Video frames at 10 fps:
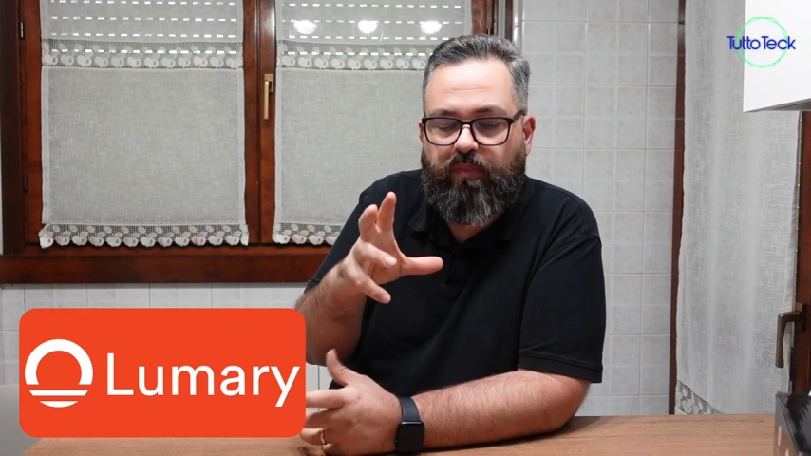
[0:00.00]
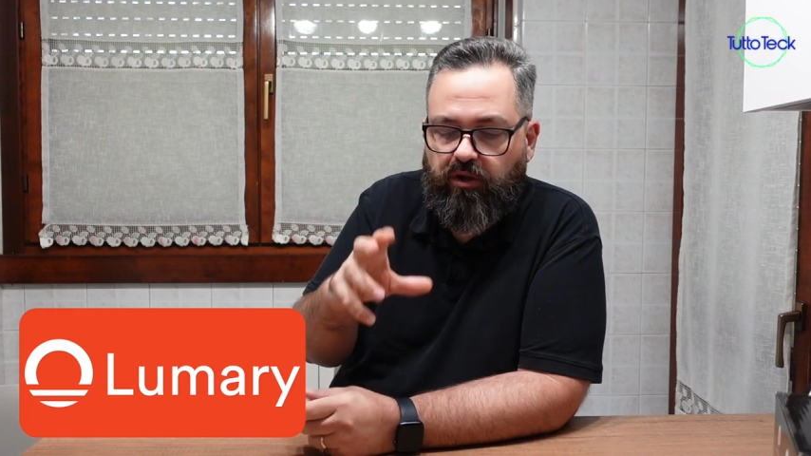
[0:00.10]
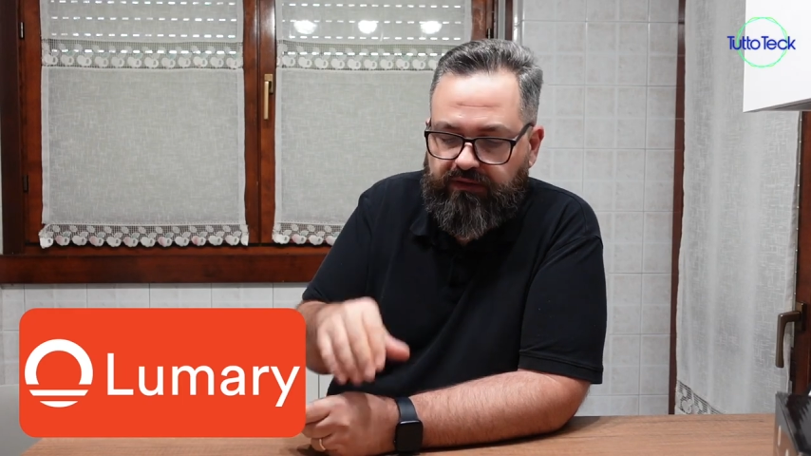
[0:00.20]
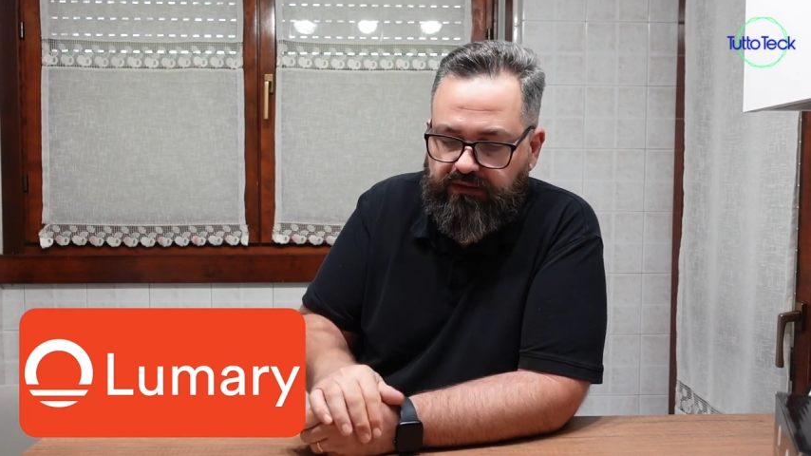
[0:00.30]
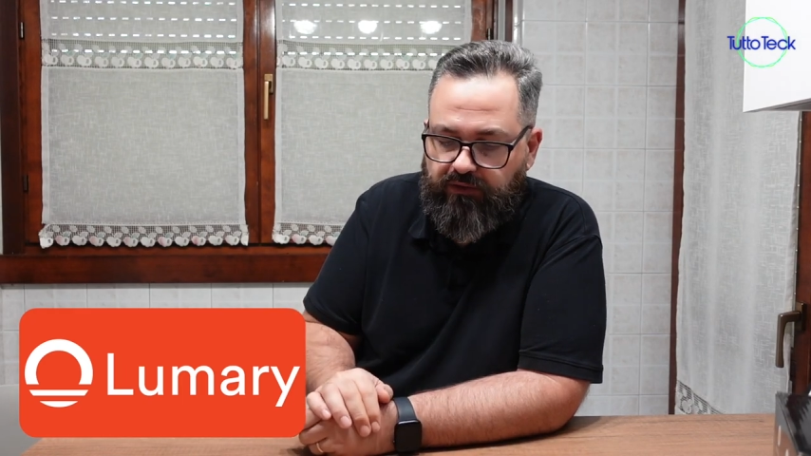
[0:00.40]

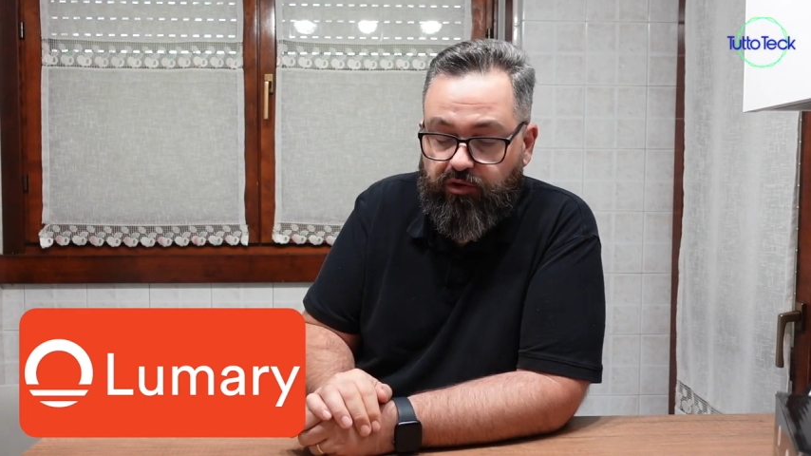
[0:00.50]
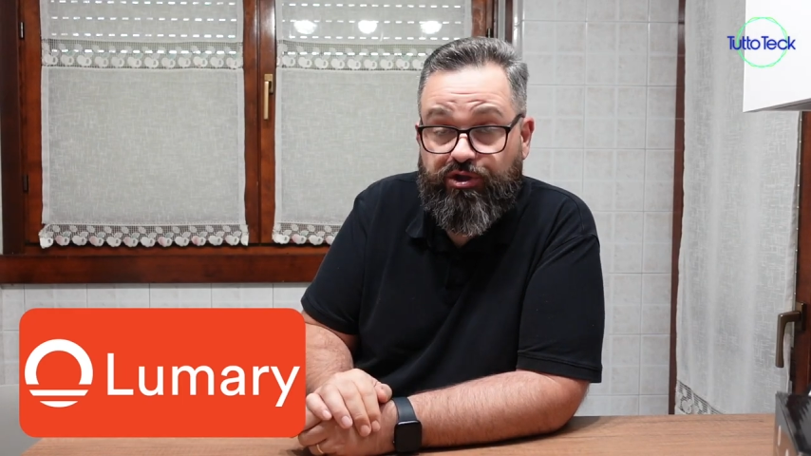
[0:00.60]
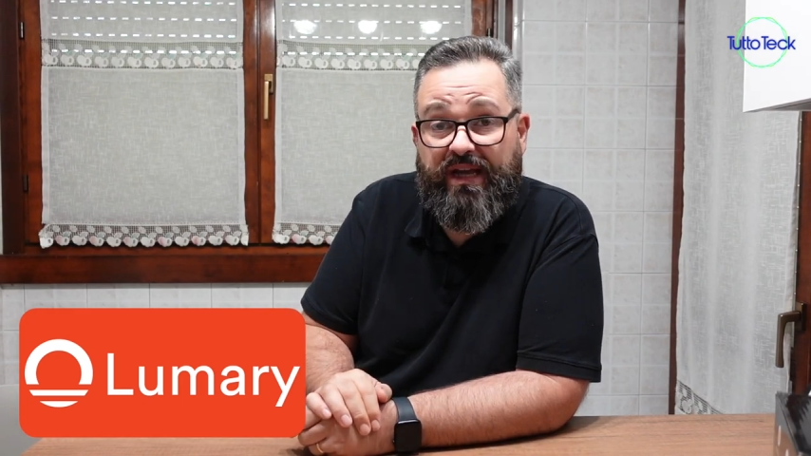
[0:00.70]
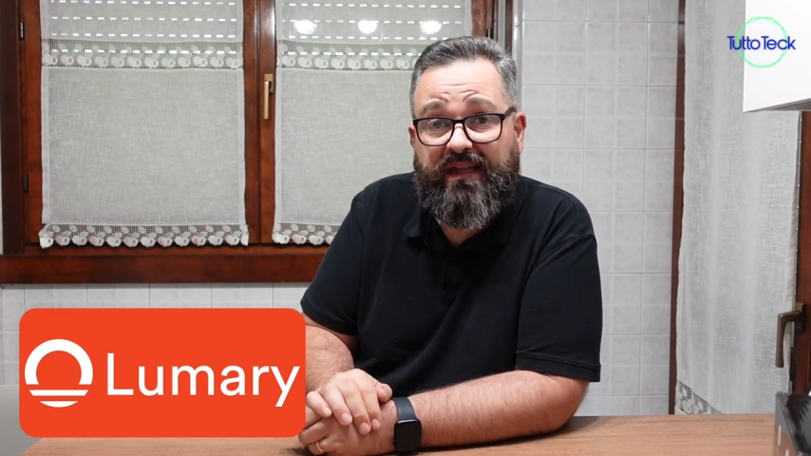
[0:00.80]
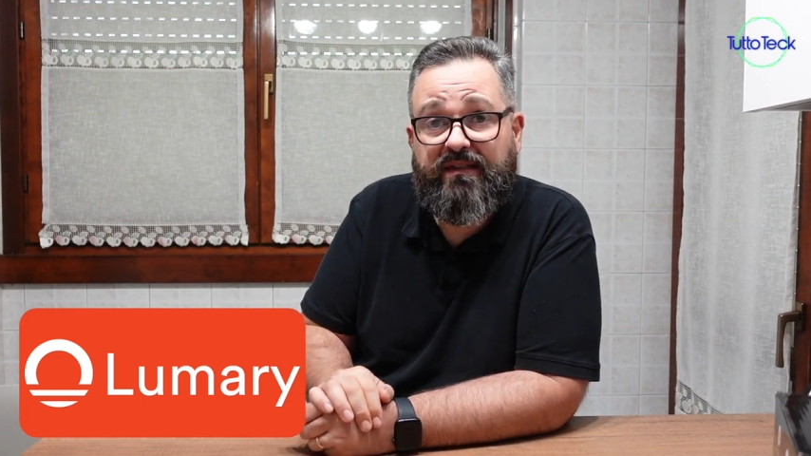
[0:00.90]
po' di
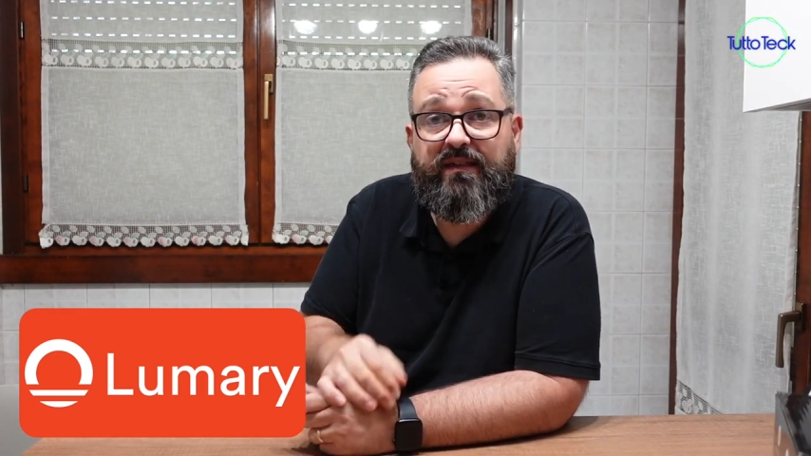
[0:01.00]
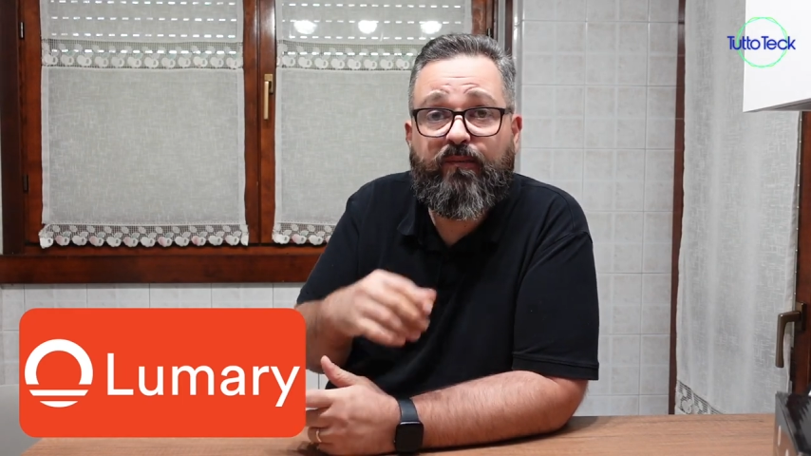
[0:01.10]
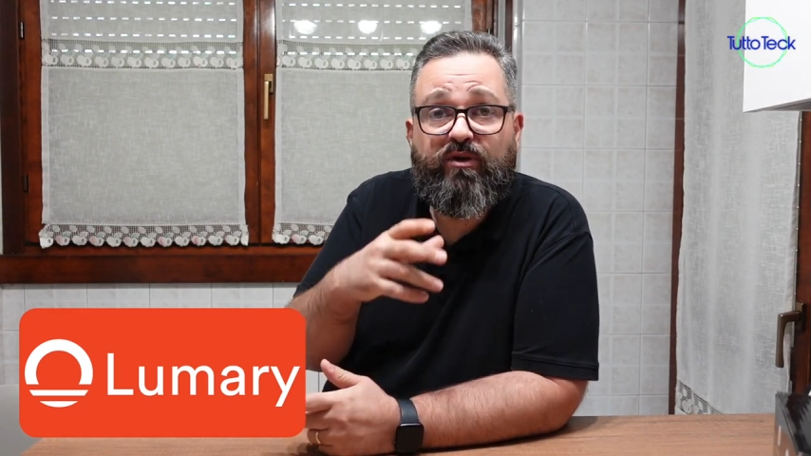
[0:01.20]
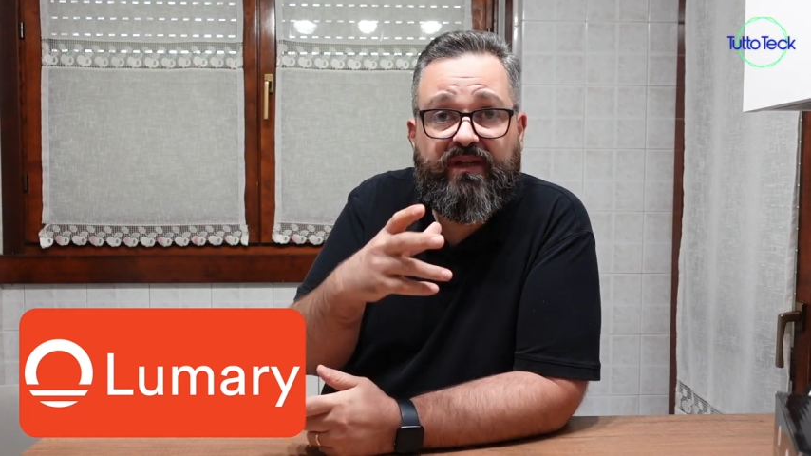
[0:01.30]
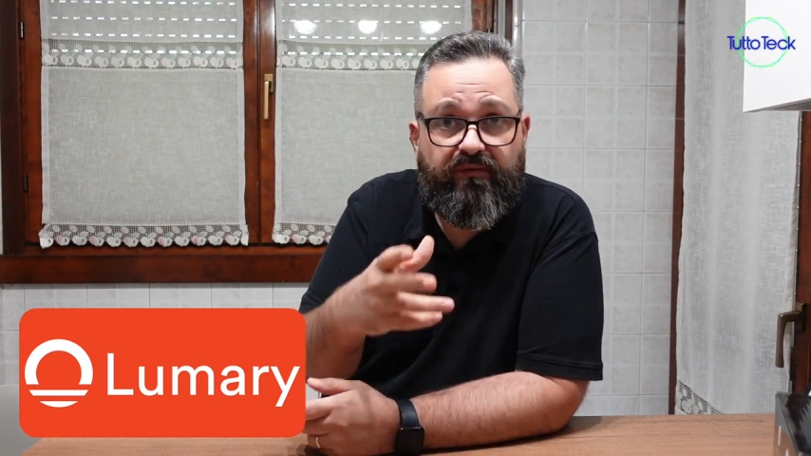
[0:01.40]
oggetti da
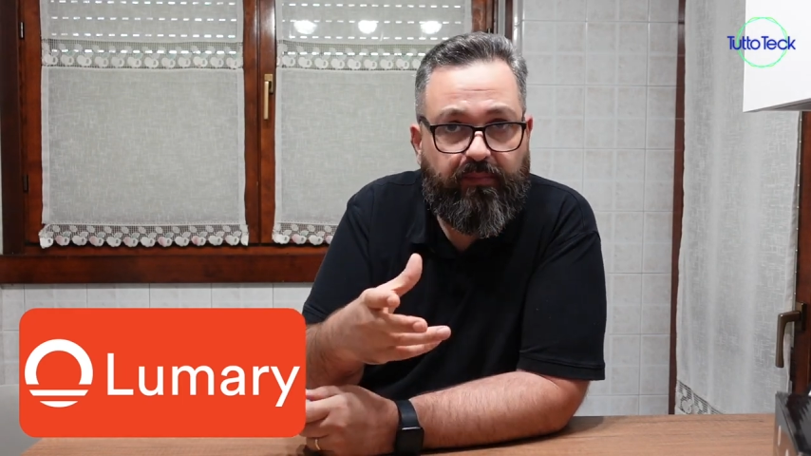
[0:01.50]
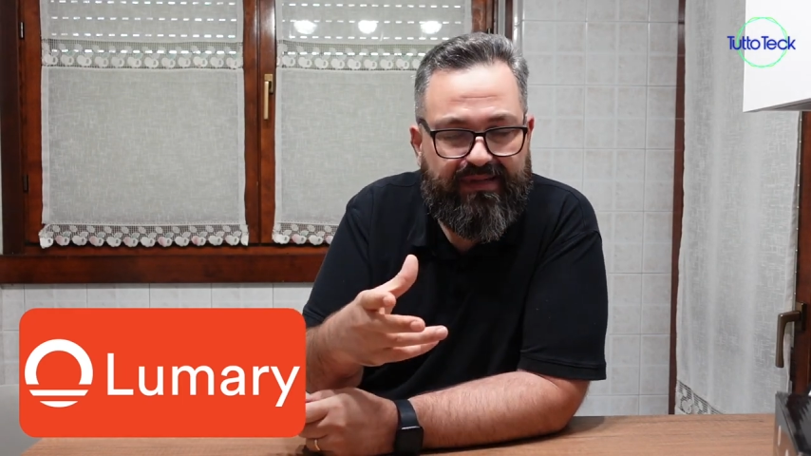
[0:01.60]
potervi